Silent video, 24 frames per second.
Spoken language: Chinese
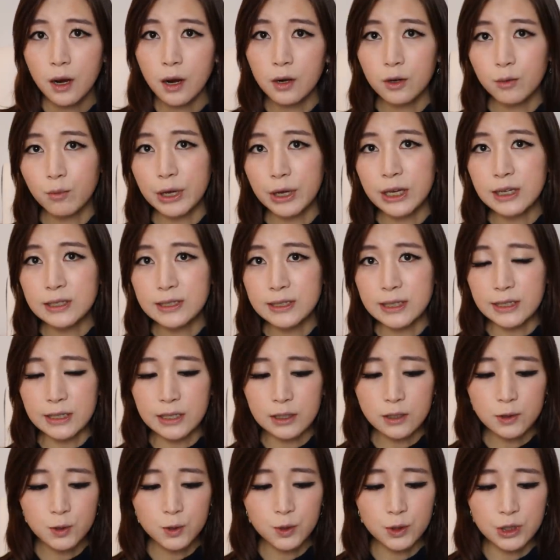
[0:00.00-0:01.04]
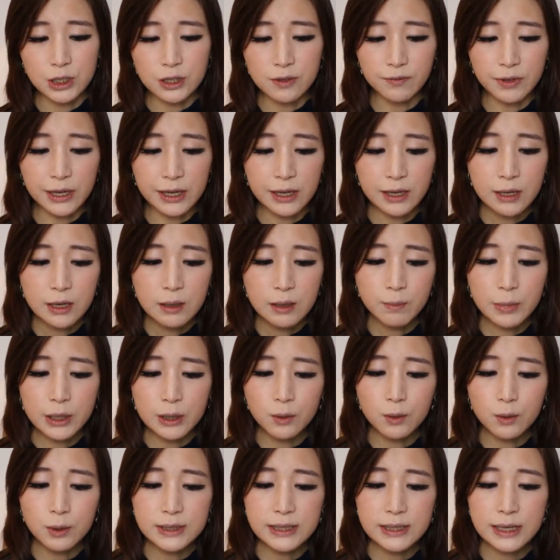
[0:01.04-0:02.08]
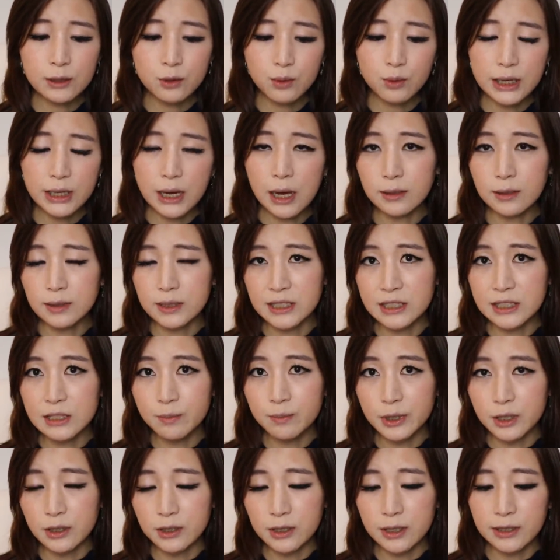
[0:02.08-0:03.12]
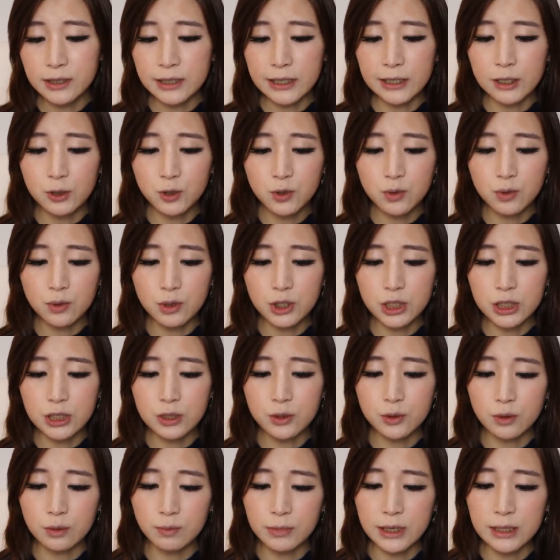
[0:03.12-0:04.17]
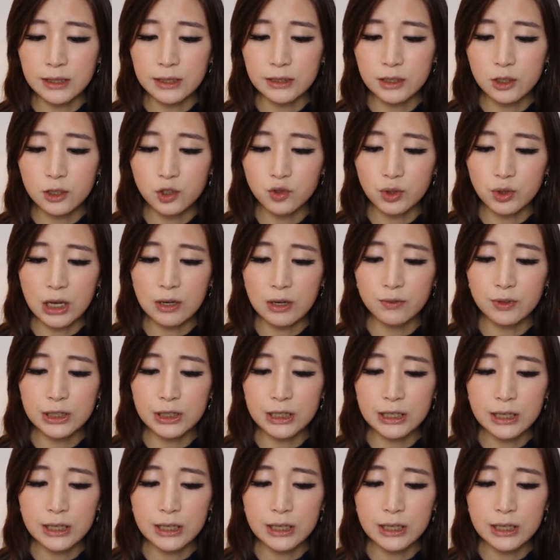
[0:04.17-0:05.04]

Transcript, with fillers: 而归根结底，作者认为，美国在对抗习近平任内的中国时所面临的主要问